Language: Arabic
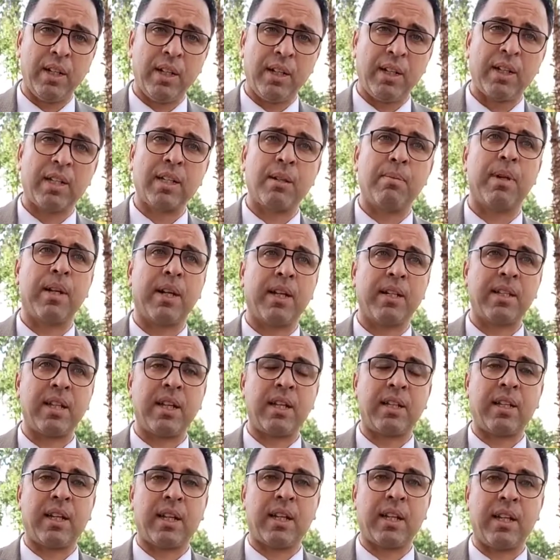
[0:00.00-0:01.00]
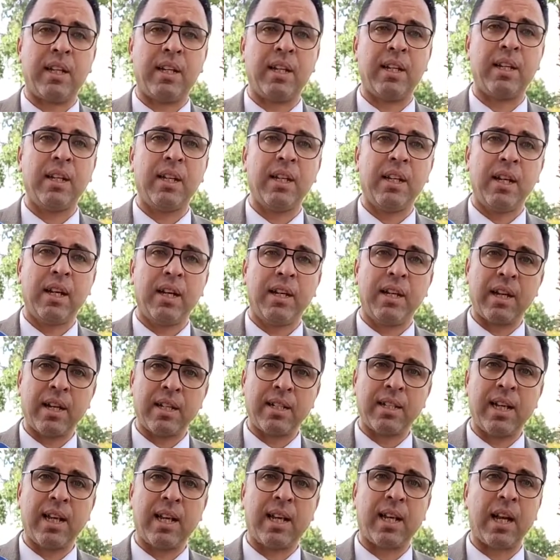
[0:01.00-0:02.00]
نتمنى صادقين ان
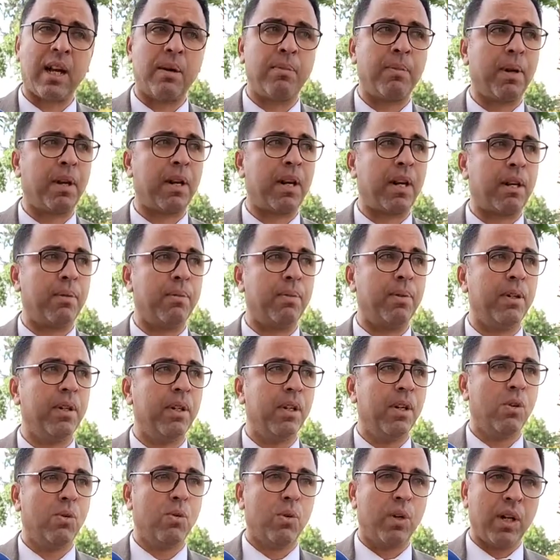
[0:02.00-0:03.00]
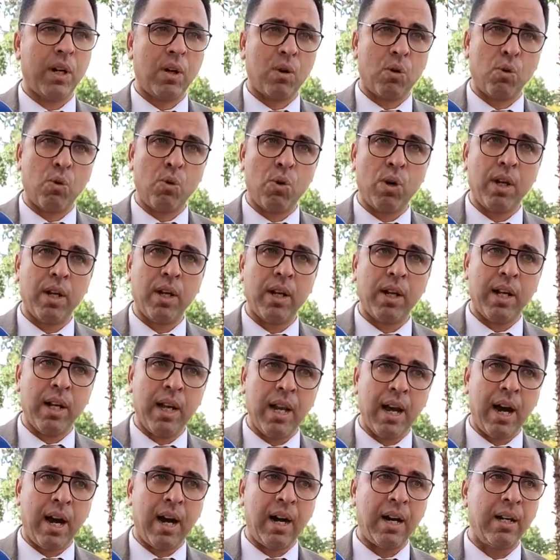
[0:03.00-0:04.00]
نلتحق بالركب ونقول
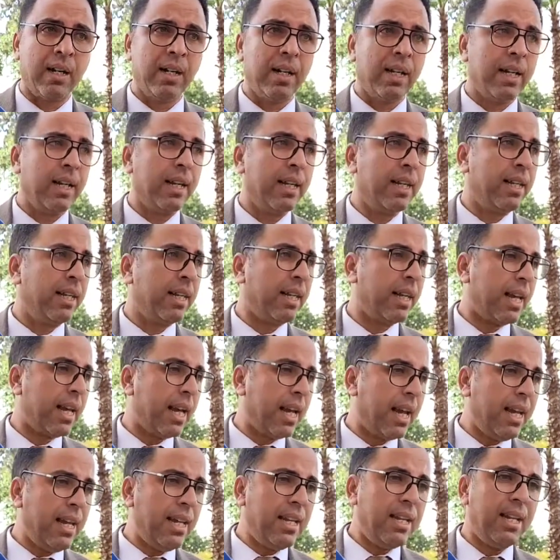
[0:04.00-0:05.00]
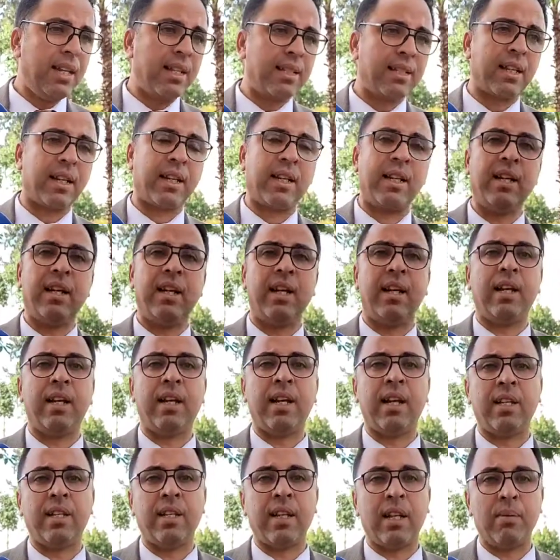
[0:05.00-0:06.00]
لا لاي تركيع
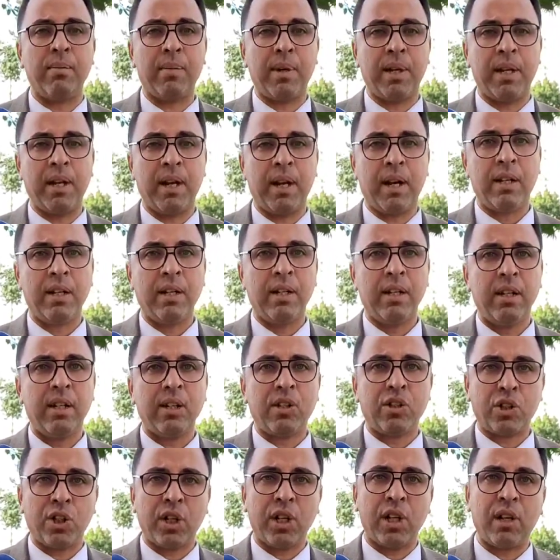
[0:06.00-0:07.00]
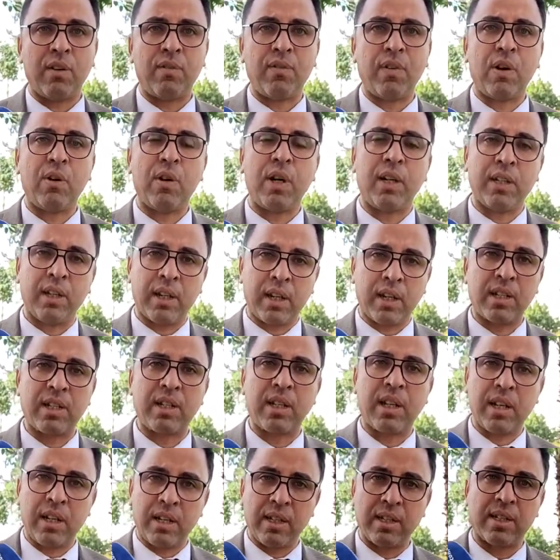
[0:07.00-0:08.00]
لهذه المهنه الشريفه وهذه
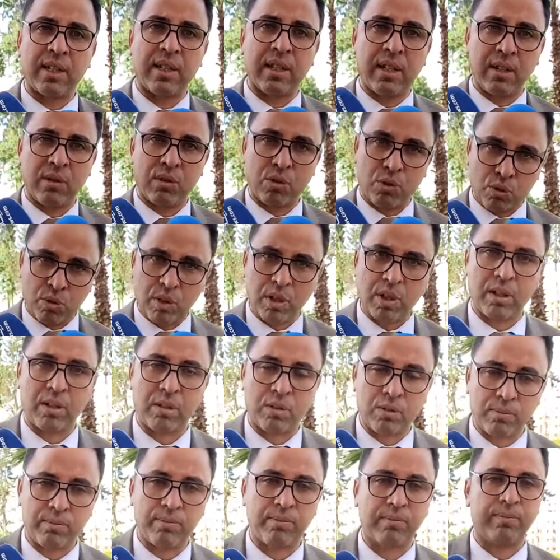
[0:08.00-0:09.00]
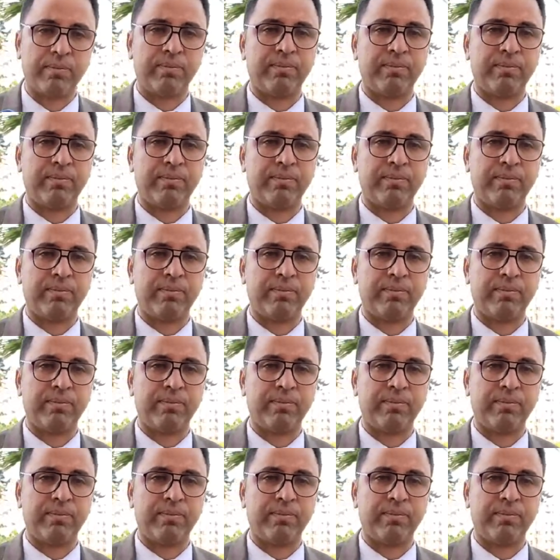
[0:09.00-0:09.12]
الرساله الانسانيه وشكرا لكم